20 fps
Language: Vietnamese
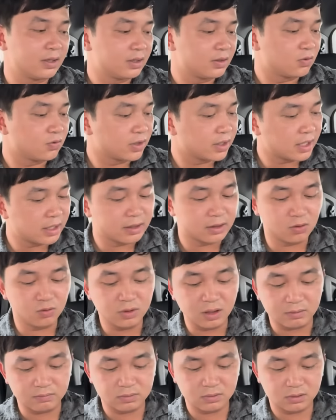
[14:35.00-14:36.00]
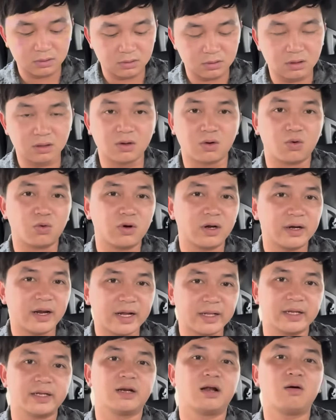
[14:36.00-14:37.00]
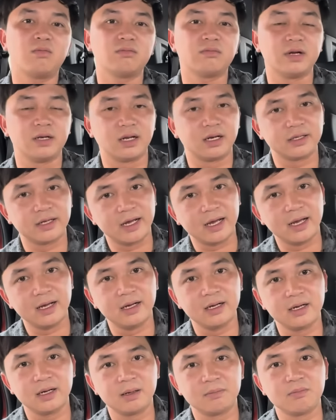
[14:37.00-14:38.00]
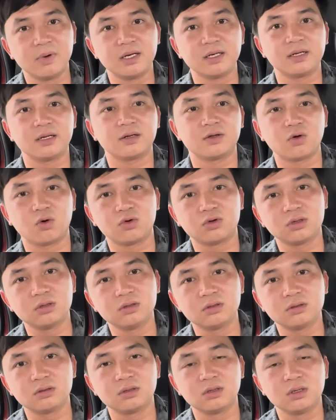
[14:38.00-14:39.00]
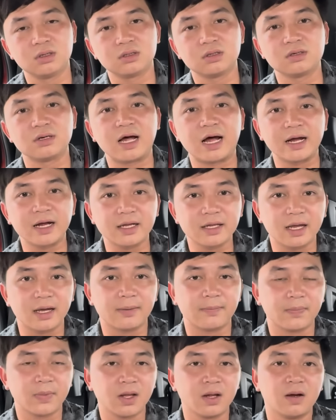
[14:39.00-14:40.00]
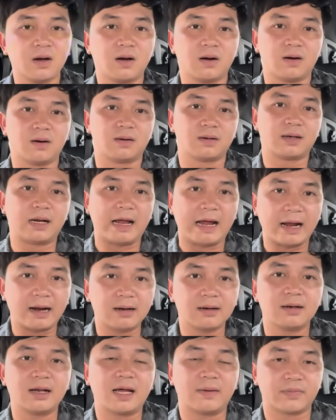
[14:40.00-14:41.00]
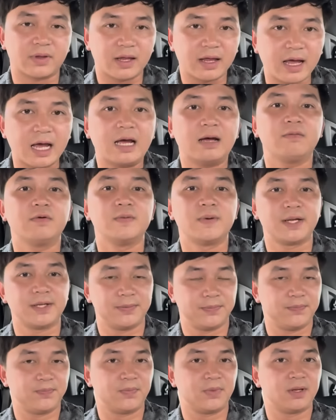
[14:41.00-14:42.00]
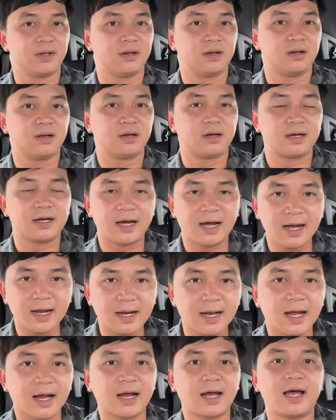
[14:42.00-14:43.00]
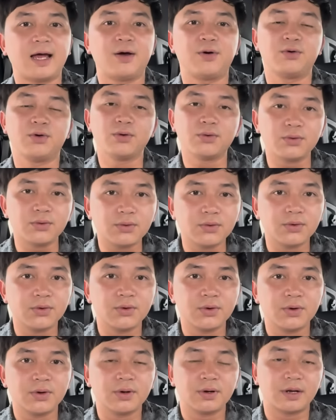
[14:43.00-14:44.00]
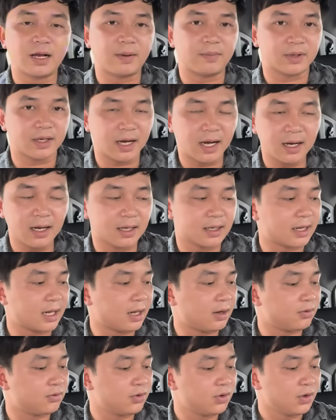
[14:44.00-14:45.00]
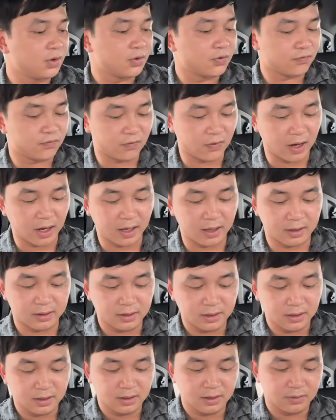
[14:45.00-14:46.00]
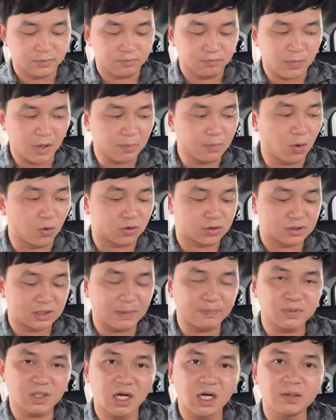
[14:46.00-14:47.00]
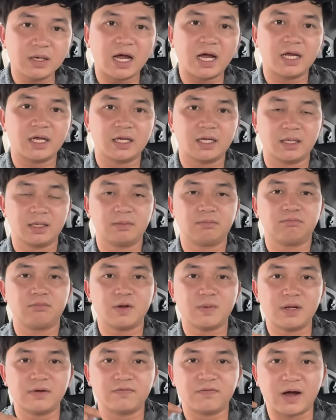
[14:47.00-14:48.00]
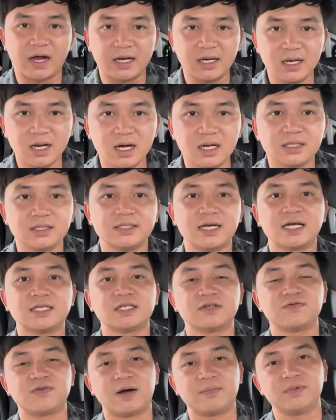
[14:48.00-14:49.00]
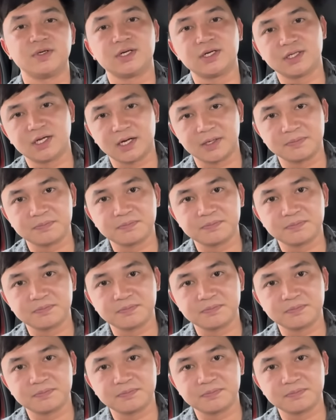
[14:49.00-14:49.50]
củ nghệ đen này cũng gặp củ nghệ đen thì nó không bị lên giá bên ờ, chỗ thương thương lái cả nhà họ đang làm giá quý vị khá là cao luôn làm khá là cao và bắt buộc sắp tới đây BB phải lên giá sản phẩm nữa cả nhà